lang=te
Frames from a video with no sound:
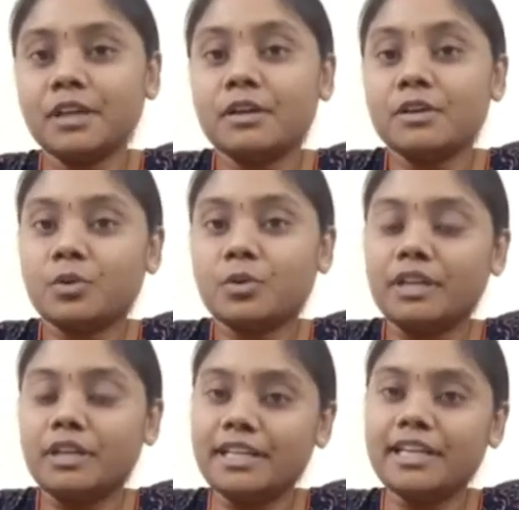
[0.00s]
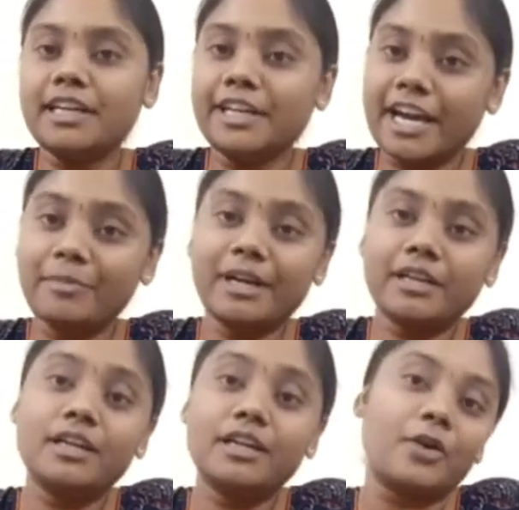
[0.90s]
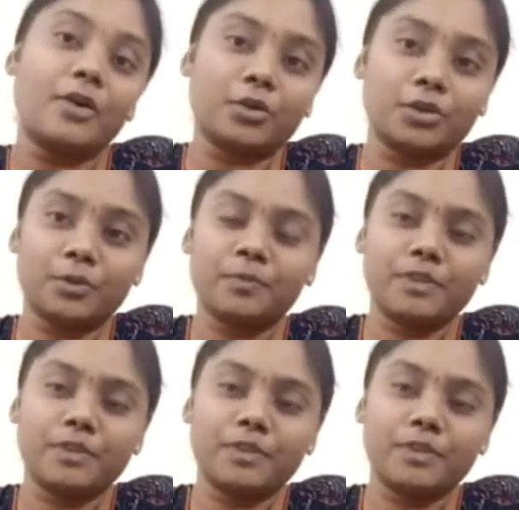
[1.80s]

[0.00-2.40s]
సో ఇది ఈ డైమండ్ నాకొద్దు